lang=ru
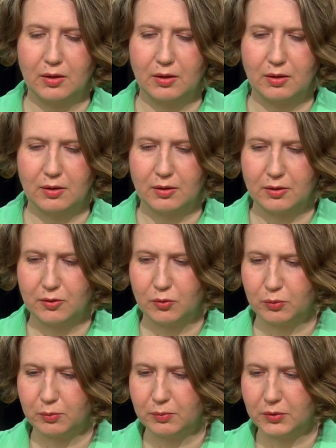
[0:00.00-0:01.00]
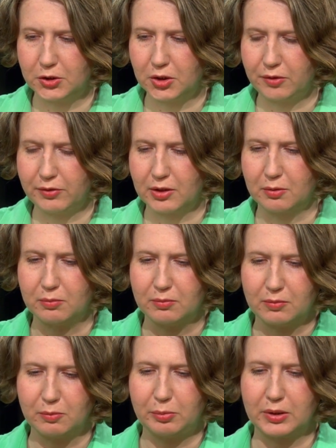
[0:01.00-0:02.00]
а, ну,
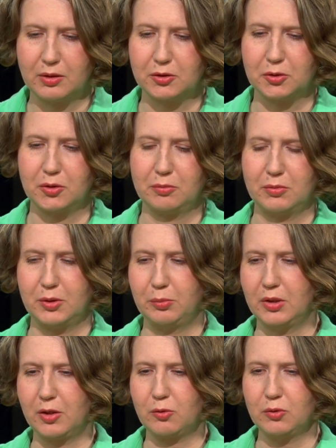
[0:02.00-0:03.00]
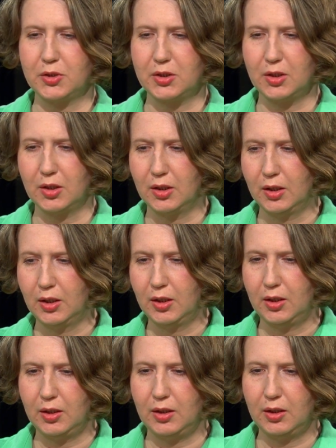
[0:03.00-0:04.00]
человеком, приглашенным от Беларуси.
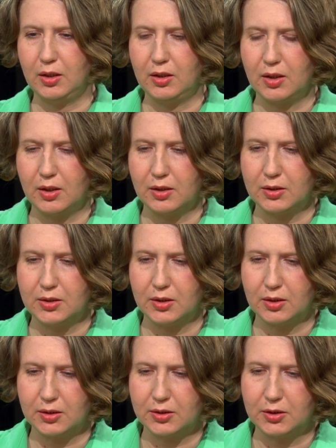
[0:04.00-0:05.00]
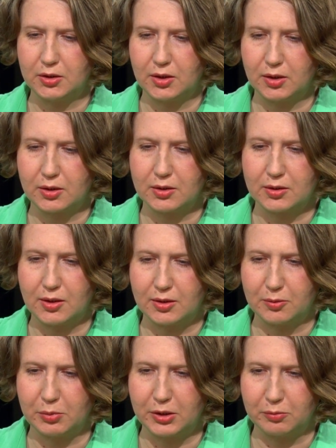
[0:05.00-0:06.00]
И я хотела сначала
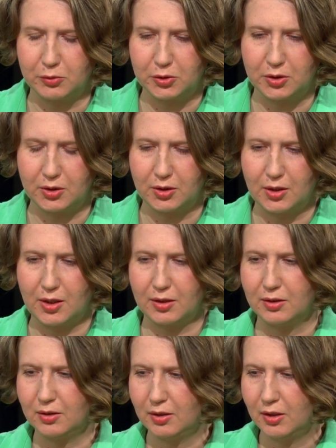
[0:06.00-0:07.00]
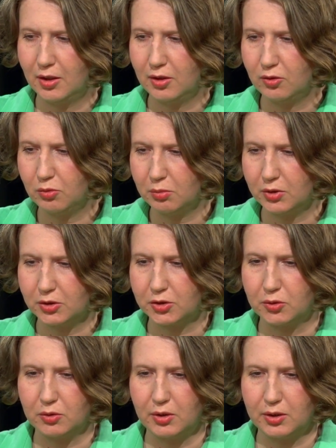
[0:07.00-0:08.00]
отказаться, потому что я думала,
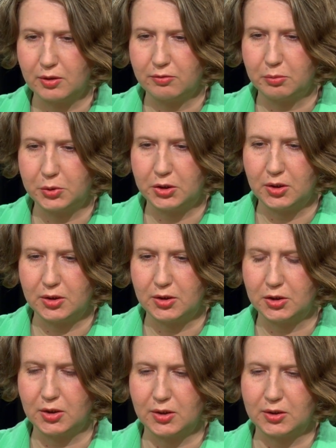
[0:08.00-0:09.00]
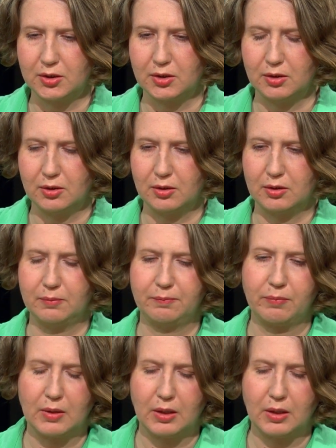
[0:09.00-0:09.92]
что это вообще сейчас а,